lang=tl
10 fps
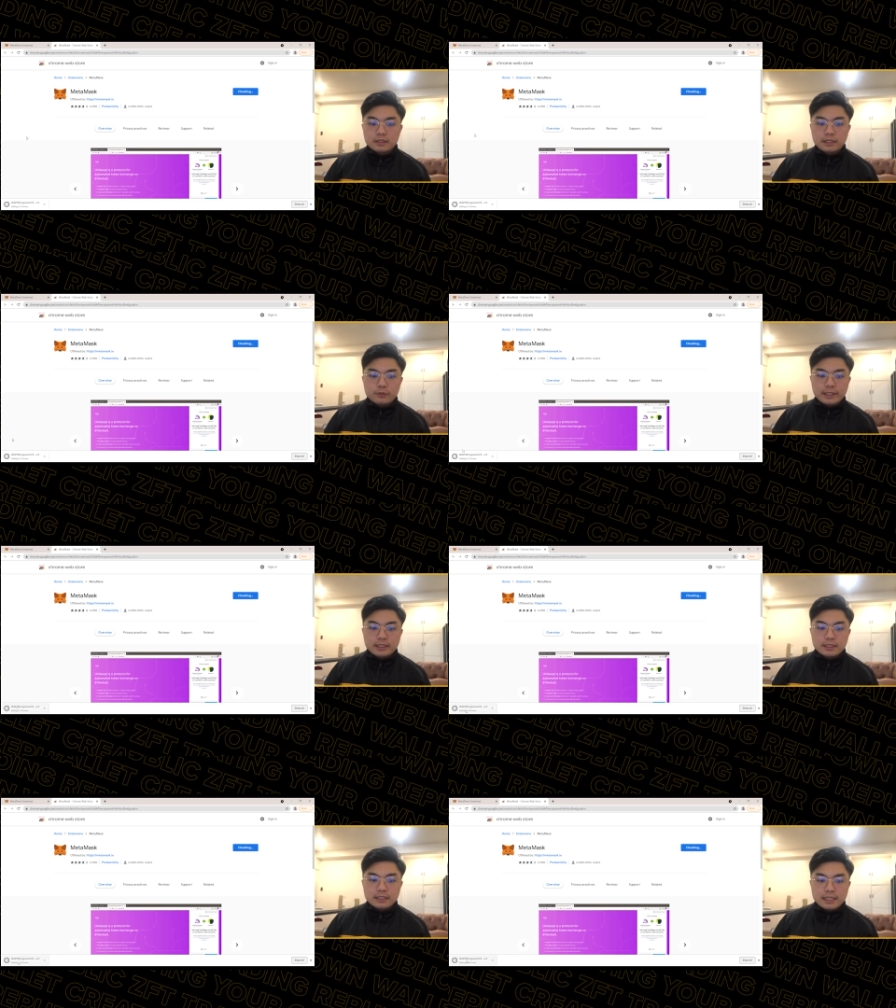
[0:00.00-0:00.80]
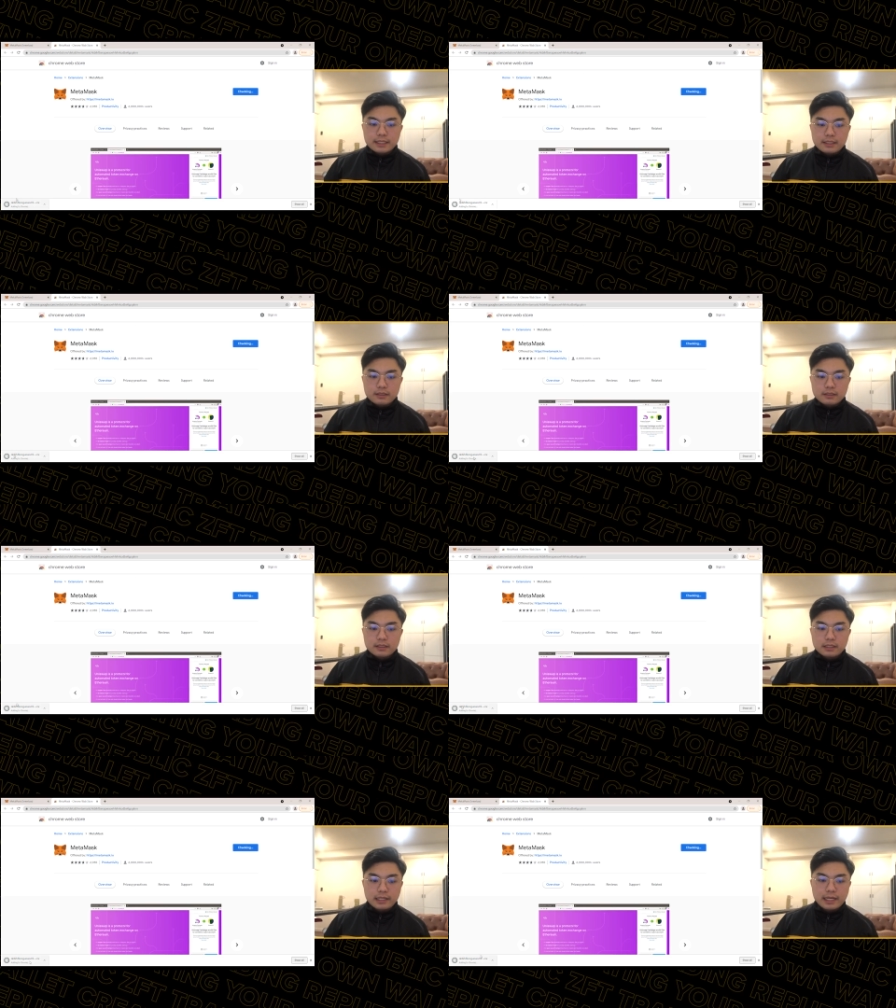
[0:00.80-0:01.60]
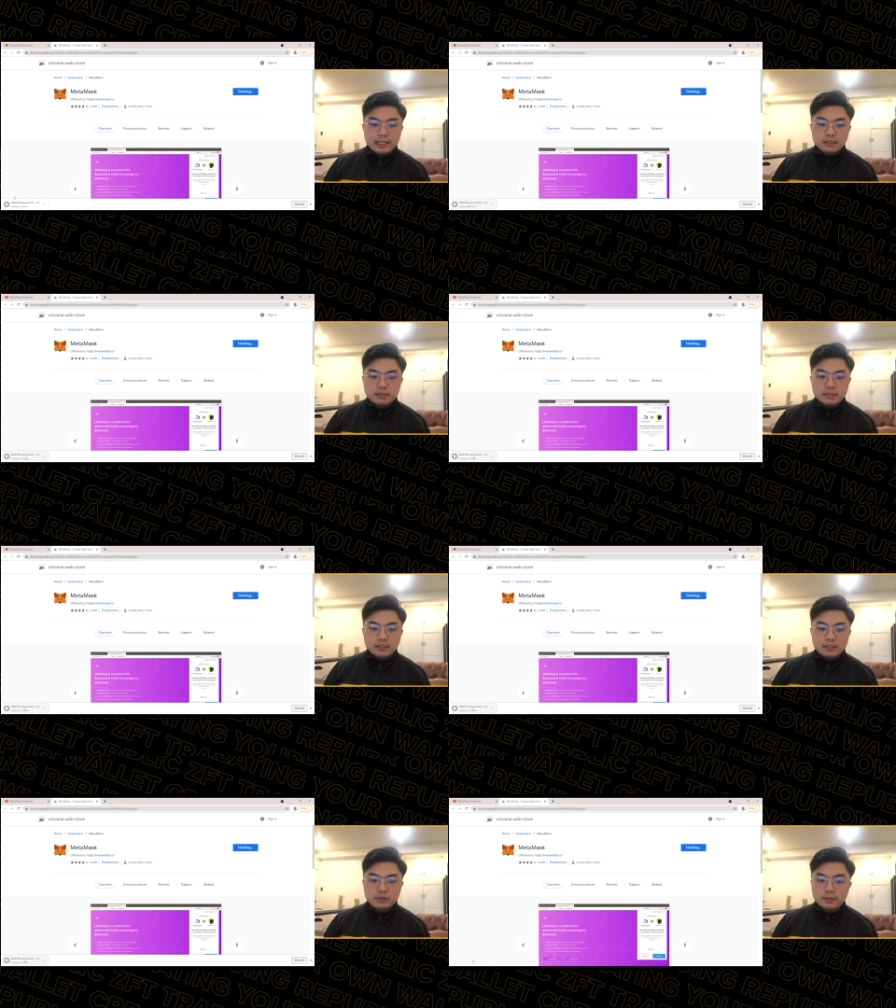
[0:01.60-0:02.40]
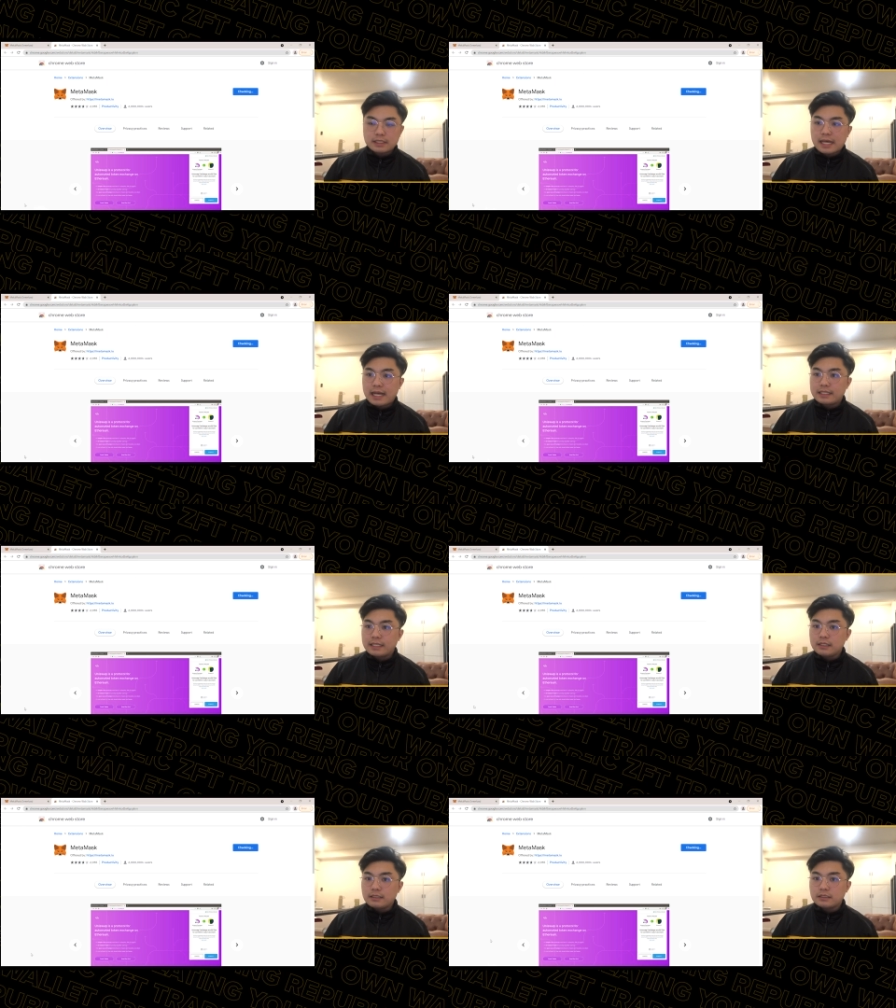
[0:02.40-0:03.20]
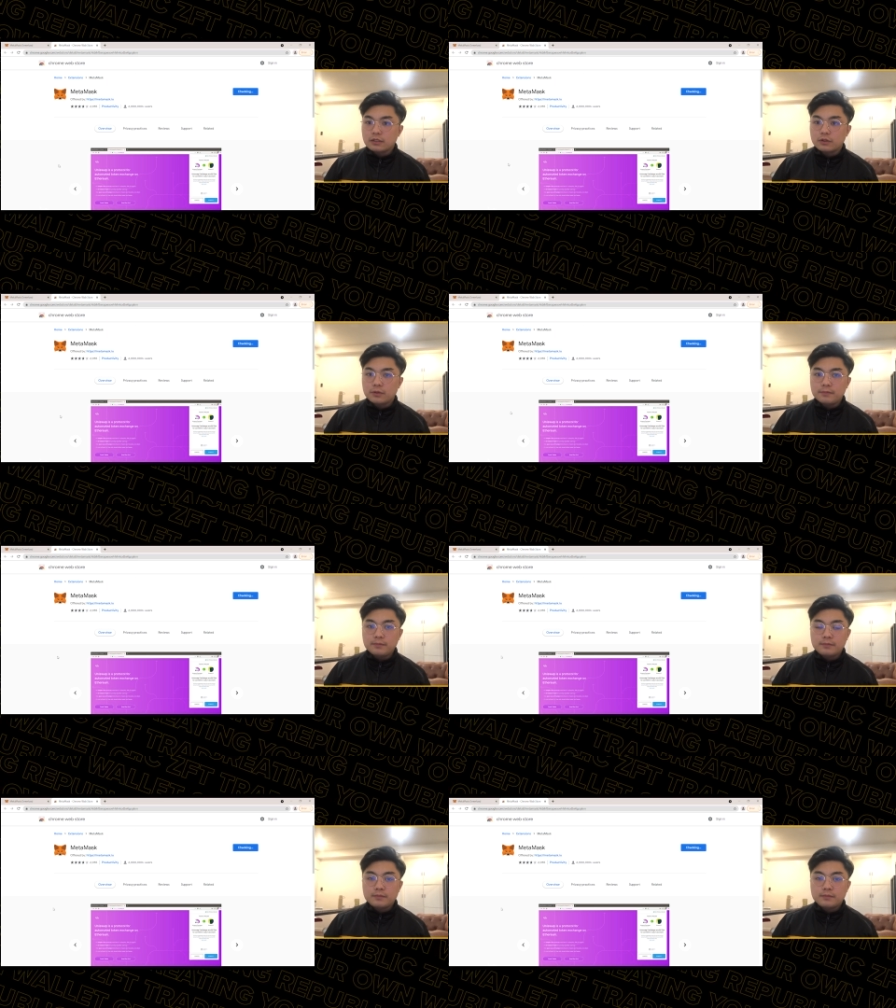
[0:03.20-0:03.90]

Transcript: Then wait lang natin. Yan. So it's adding sa Chrome.